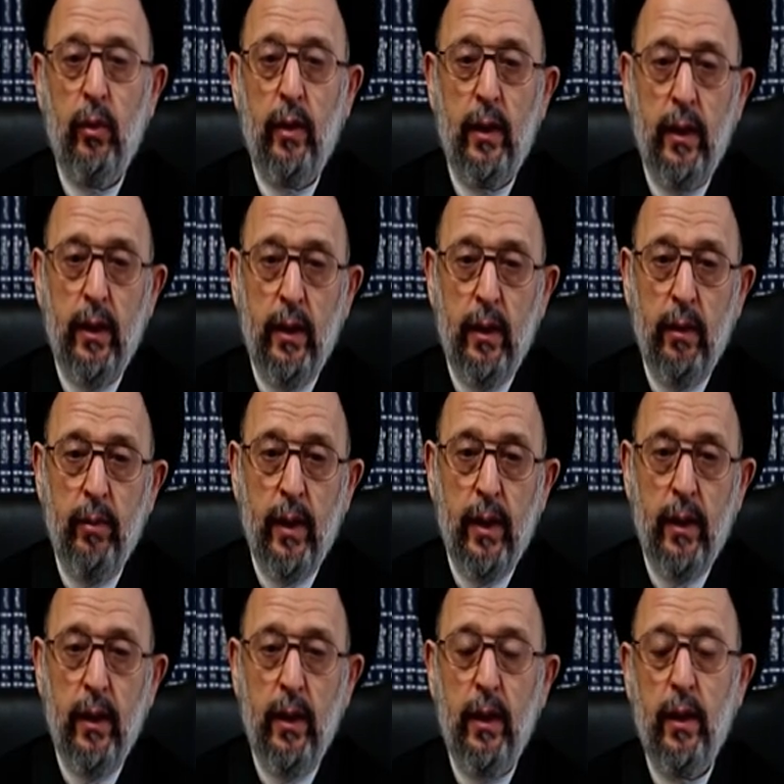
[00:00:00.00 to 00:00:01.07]

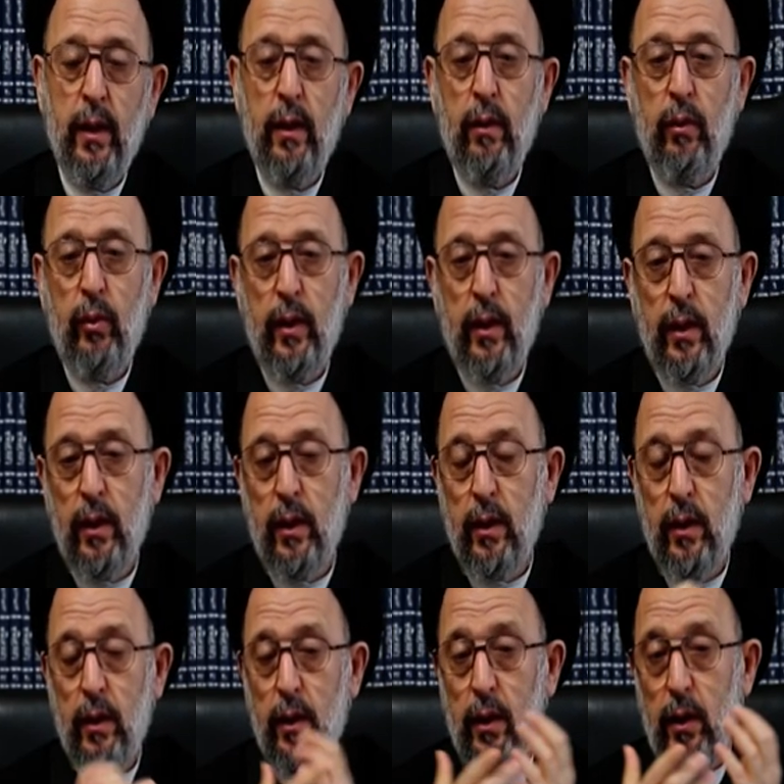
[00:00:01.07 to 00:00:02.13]
والإيمانية
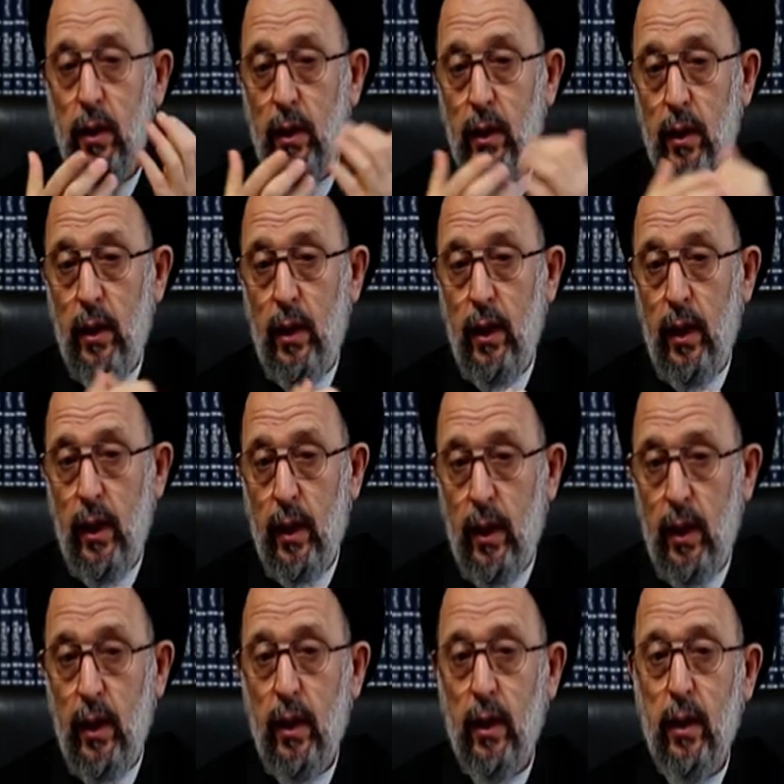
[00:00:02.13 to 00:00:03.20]

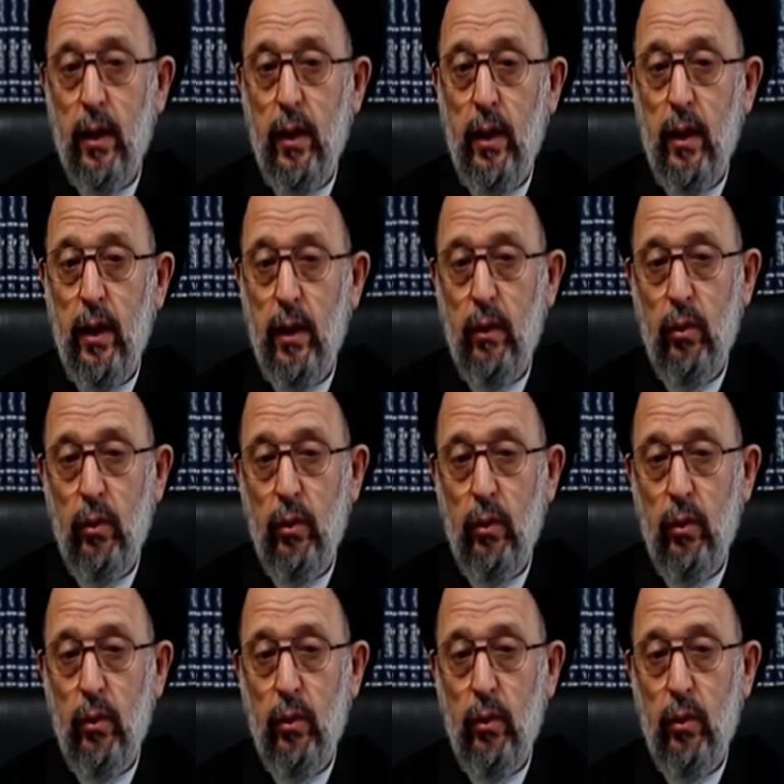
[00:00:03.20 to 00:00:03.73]
والأخلاقية